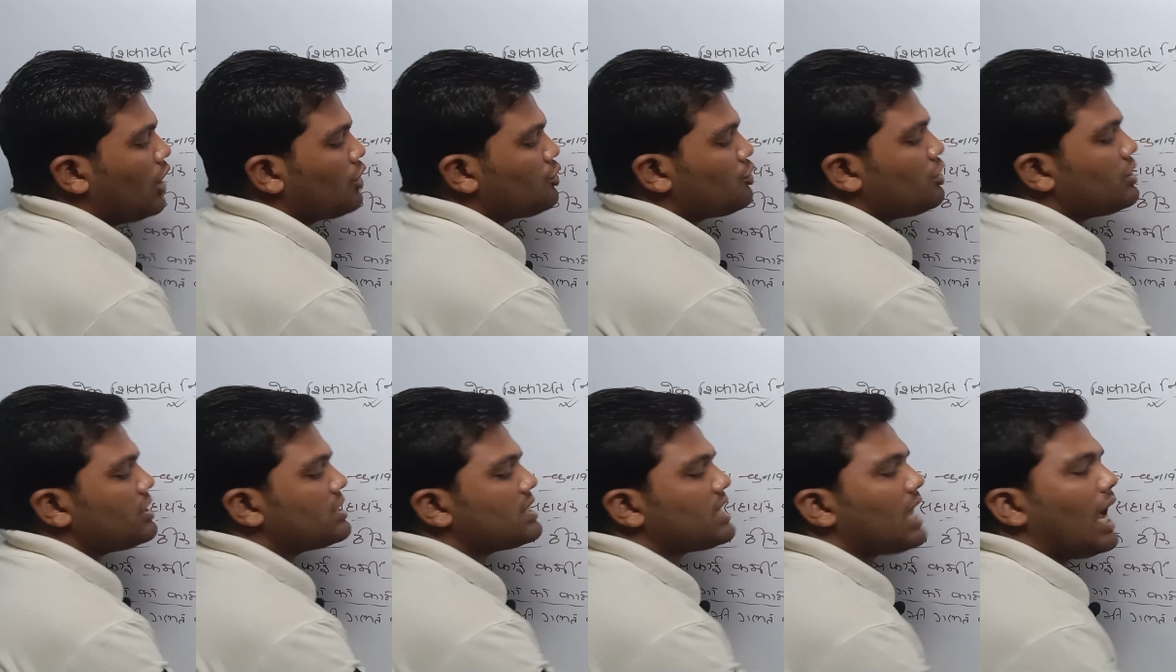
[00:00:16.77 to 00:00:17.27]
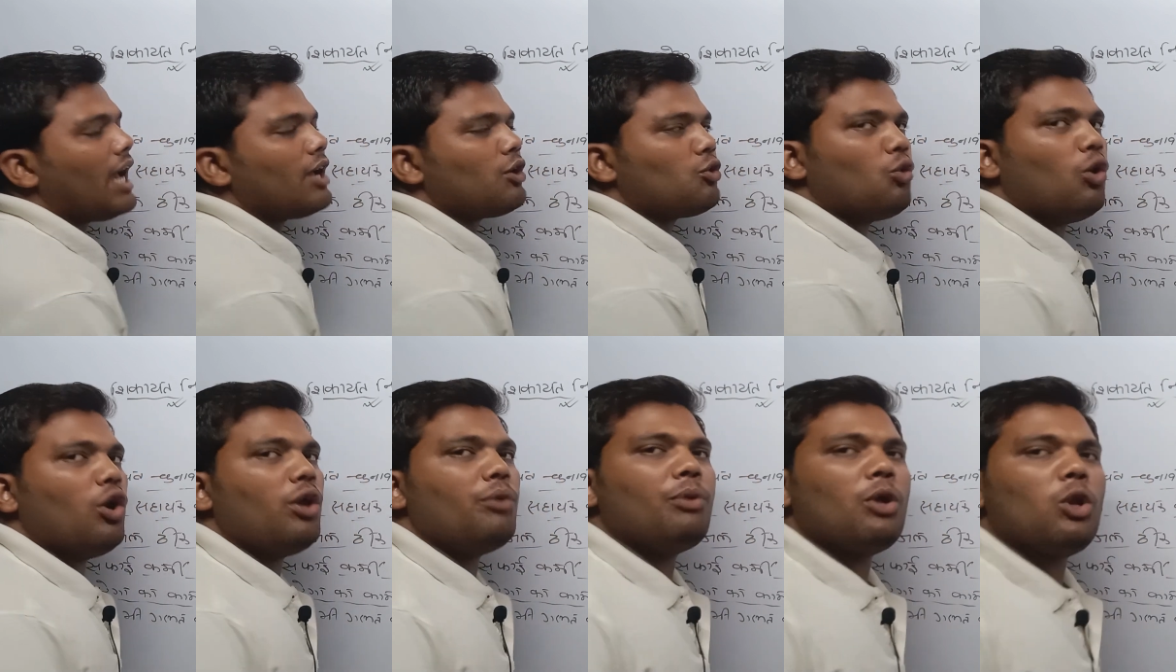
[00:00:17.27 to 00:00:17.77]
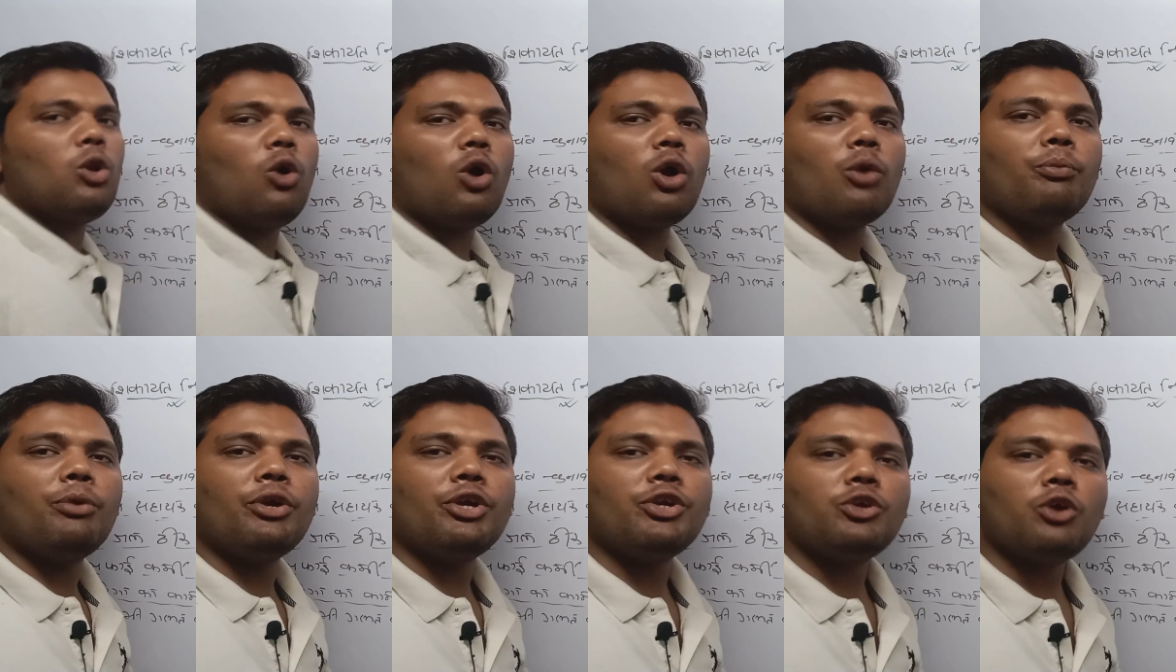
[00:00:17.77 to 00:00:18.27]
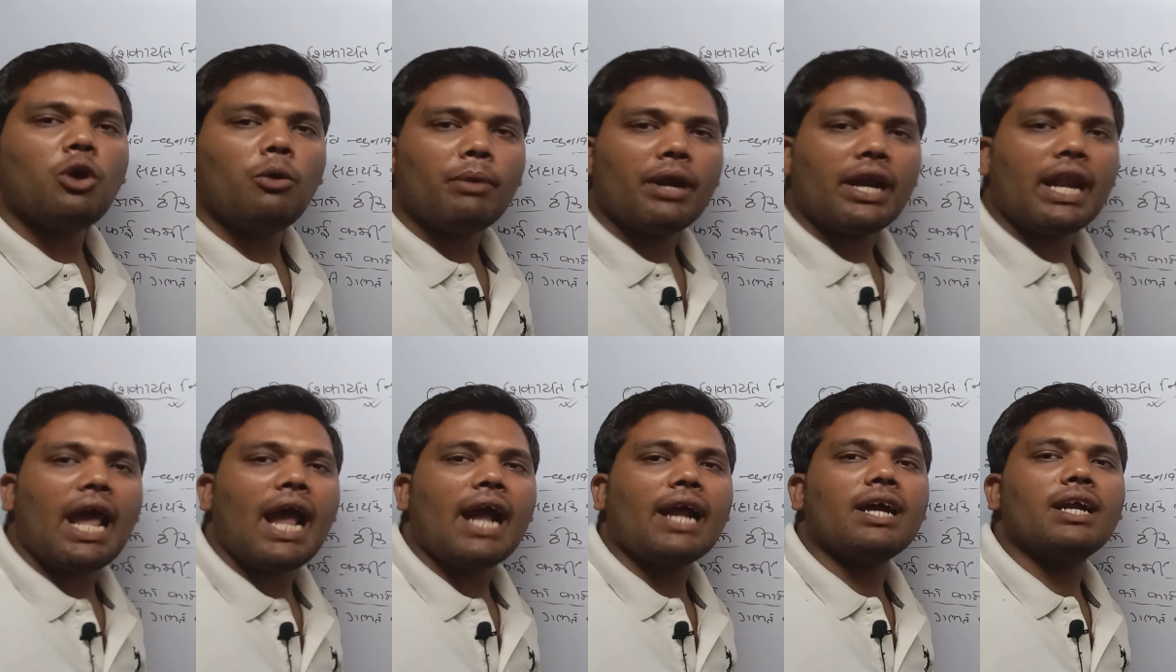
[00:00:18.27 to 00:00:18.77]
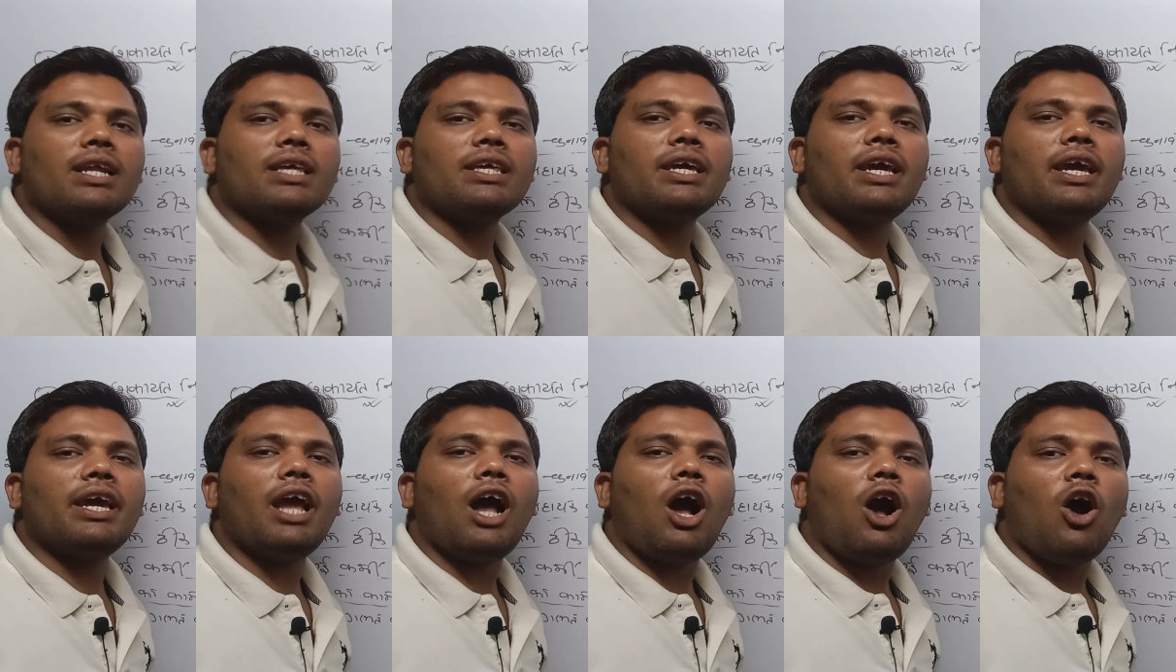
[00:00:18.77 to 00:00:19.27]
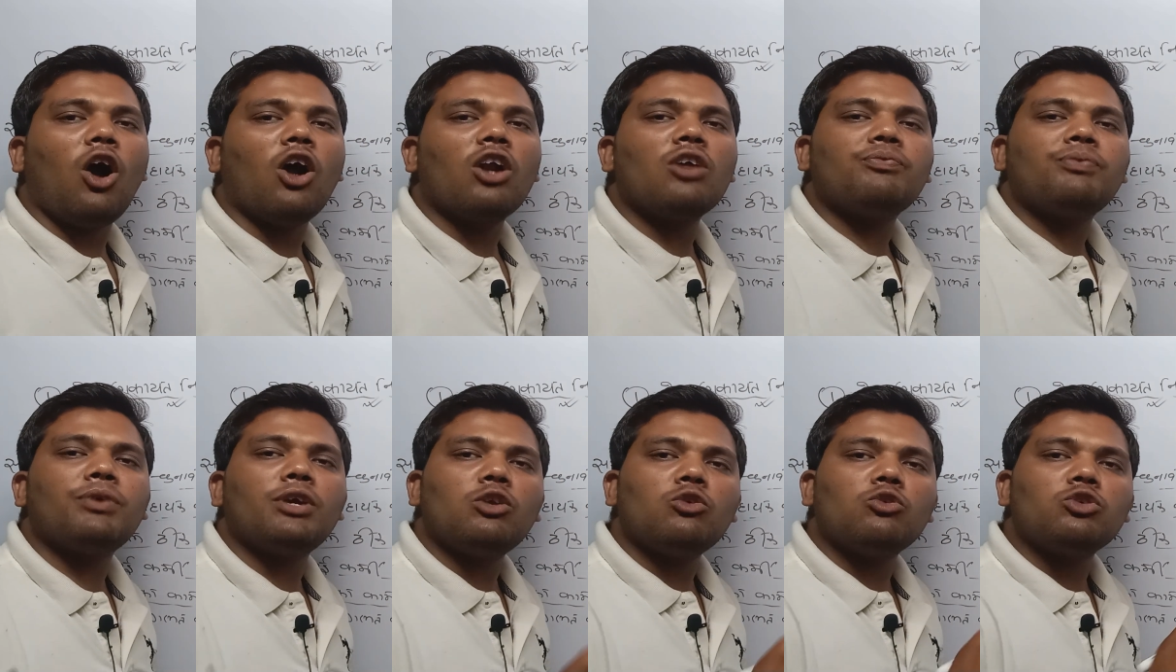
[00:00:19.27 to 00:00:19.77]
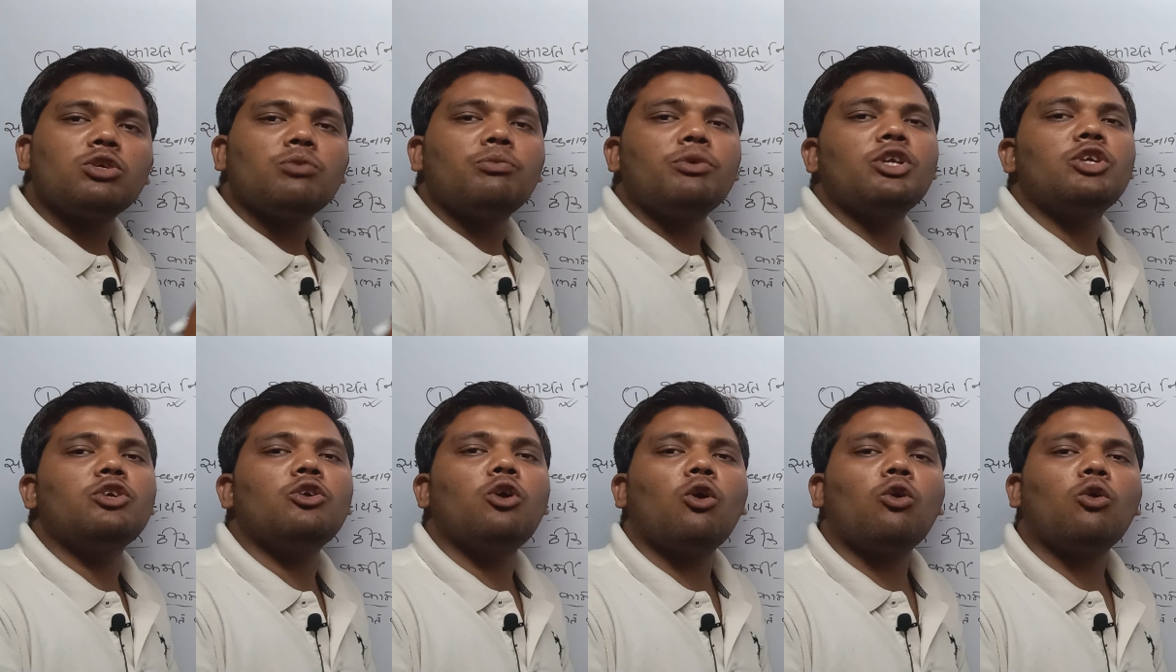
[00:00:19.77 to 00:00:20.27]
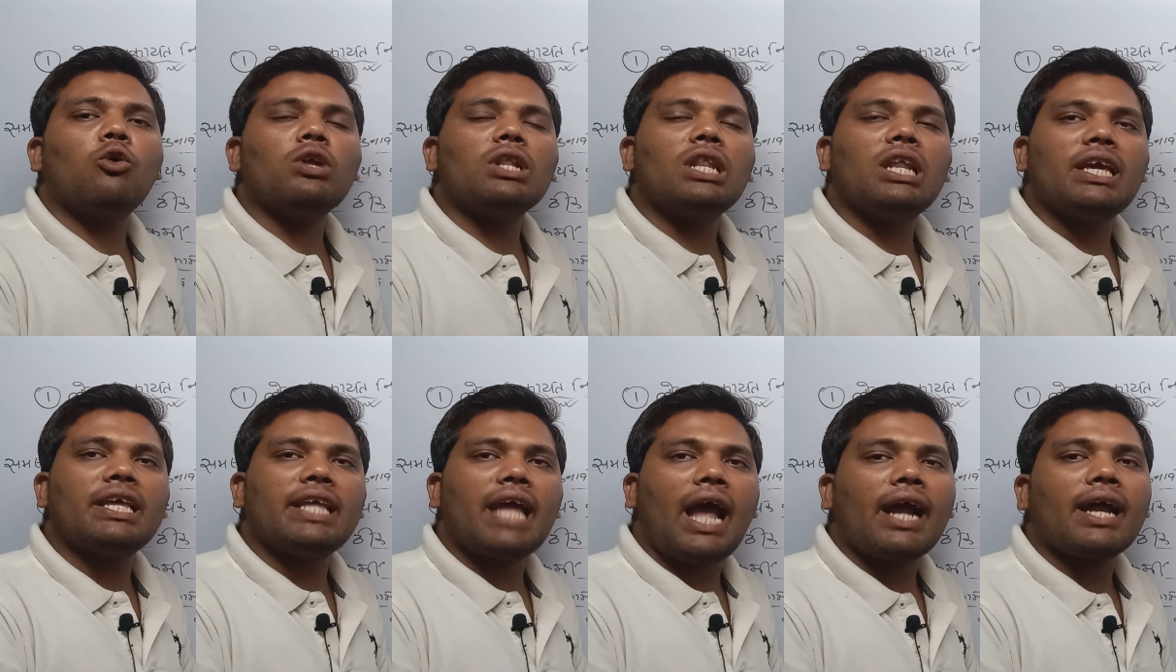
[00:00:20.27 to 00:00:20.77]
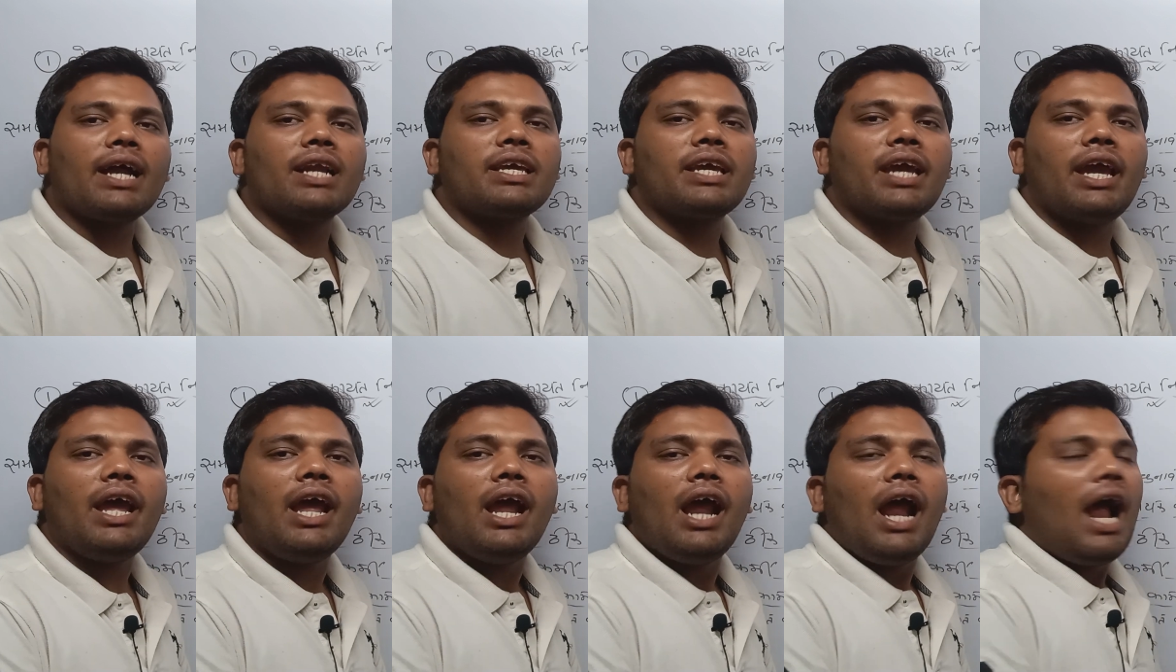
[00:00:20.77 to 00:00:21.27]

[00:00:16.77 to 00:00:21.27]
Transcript: तो इसका कोई भी लोग वीडियो बना करके और फिर उस वीडियो को ले जा करके